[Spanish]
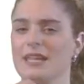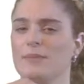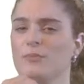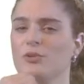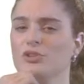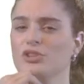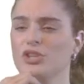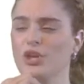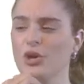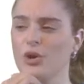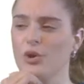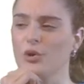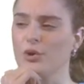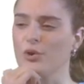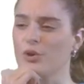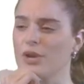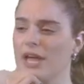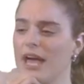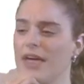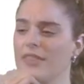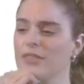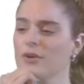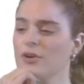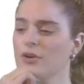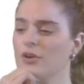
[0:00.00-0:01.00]
el Monte
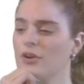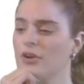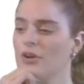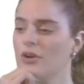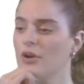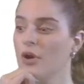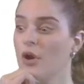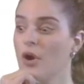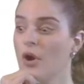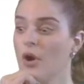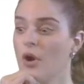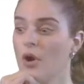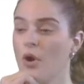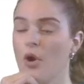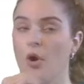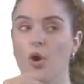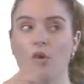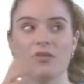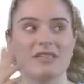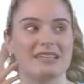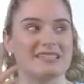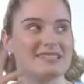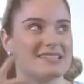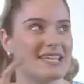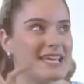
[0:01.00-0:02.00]
Coronado o
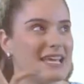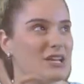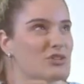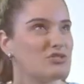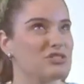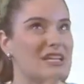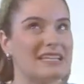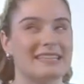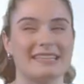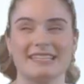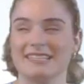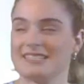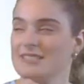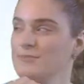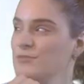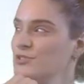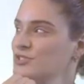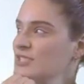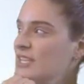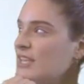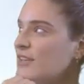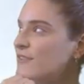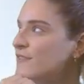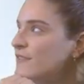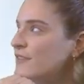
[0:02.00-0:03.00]
desde los
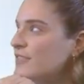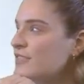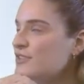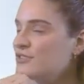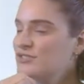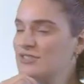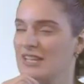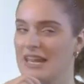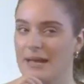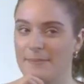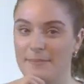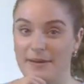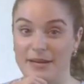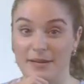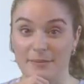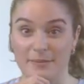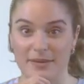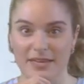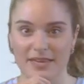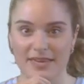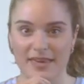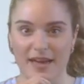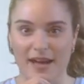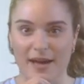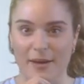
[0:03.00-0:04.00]
altísimos edificios de la
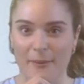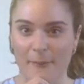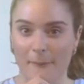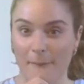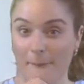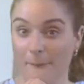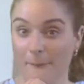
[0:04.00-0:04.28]
Palmilla.